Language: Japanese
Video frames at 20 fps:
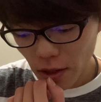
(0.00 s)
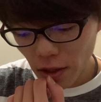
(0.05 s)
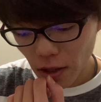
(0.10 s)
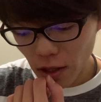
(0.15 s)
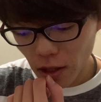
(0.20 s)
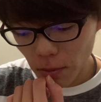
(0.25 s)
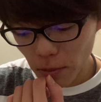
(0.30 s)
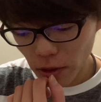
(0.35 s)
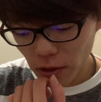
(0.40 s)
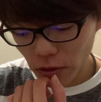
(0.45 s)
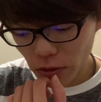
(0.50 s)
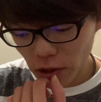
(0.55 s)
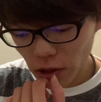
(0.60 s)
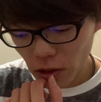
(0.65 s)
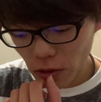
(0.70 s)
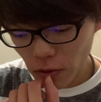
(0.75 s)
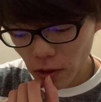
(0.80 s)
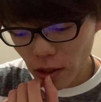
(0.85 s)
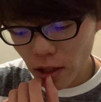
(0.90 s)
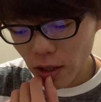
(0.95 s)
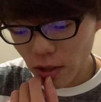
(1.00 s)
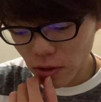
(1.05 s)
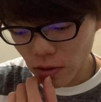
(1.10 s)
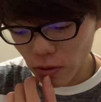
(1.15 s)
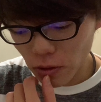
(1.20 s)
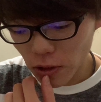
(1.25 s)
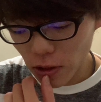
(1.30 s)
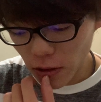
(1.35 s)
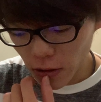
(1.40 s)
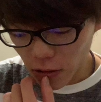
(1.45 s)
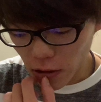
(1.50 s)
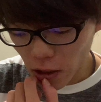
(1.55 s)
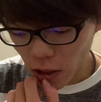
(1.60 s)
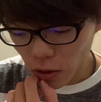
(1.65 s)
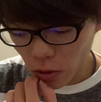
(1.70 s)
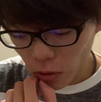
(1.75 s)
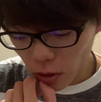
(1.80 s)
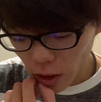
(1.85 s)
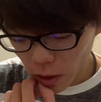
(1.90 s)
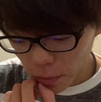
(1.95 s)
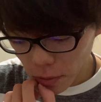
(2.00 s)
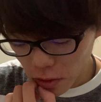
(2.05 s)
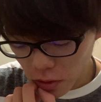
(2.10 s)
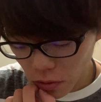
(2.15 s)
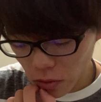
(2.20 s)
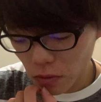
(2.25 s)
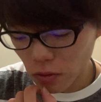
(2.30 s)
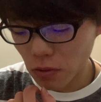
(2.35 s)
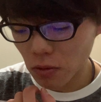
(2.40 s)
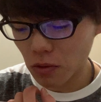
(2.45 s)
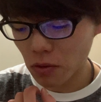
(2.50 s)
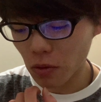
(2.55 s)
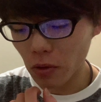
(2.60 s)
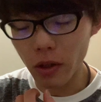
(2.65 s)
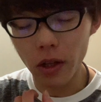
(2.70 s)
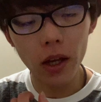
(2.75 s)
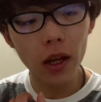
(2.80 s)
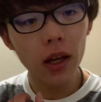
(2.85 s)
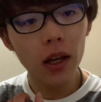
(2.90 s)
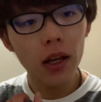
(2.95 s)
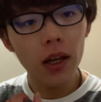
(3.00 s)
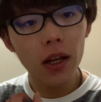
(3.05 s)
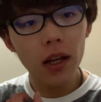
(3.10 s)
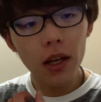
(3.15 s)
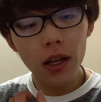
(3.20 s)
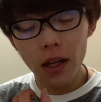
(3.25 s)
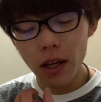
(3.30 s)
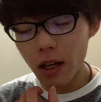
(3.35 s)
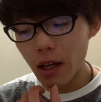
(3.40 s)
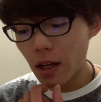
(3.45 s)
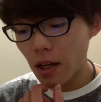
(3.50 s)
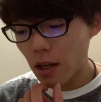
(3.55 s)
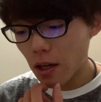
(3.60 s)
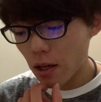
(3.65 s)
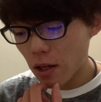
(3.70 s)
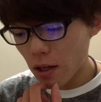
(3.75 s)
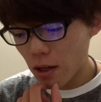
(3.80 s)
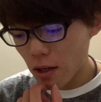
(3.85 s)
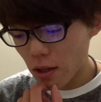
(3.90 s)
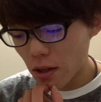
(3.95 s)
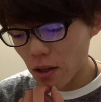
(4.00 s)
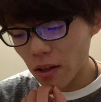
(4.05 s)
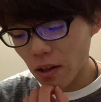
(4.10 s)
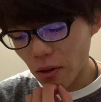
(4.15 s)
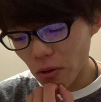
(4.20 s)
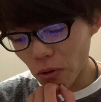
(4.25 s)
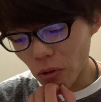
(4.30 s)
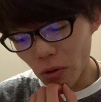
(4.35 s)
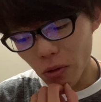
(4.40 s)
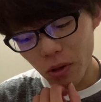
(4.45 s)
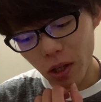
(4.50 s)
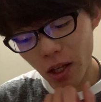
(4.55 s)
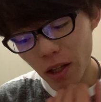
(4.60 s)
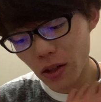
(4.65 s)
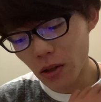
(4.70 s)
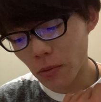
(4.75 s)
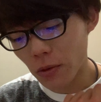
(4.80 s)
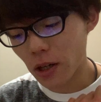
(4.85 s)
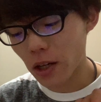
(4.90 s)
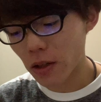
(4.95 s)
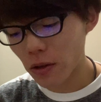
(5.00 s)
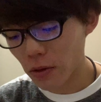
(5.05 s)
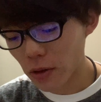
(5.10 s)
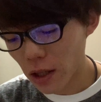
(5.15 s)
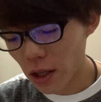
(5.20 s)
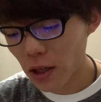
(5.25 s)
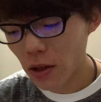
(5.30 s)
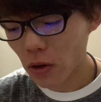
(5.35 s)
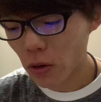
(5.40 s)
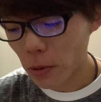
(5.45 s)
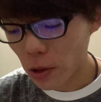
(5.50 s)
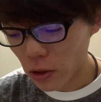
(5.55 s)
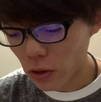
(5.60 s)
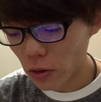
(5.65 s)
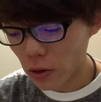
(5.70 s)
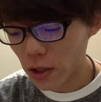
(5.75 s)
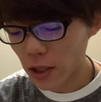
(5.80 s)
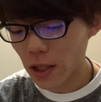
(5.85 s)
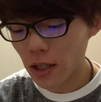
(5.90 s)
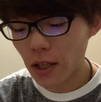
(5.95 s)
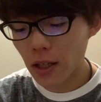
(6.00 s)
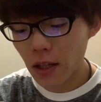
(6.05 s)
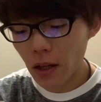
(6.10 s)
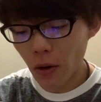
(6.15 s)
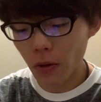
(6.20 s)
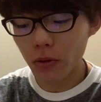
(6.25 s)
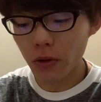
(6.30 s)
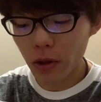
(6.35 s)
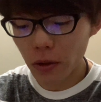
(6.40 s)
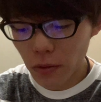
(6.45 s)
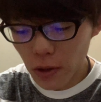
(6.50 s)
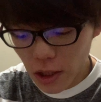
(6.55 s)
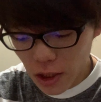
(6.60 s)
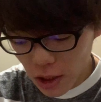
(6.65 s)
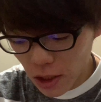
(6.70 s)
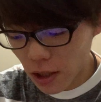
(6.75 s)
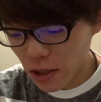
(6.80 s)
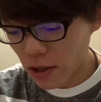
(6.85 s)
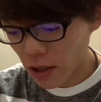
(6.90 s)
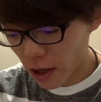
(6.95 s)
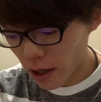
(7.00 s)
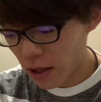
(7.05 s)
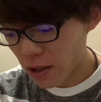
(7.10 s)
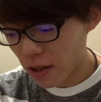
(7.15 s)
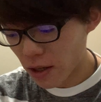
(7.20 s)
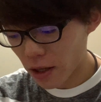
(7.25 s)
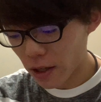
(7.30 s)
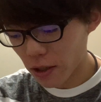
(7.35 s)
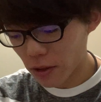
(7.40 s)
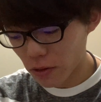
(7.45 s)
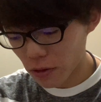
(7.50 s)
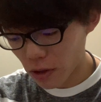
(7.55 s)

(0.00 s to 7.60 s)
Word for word: 今時の若い人の生き方憧れますという、すごいね、えー、なんかこう、元気をもらえるようなコメントをいただいて、本当に嬉しいです。はい、ありがと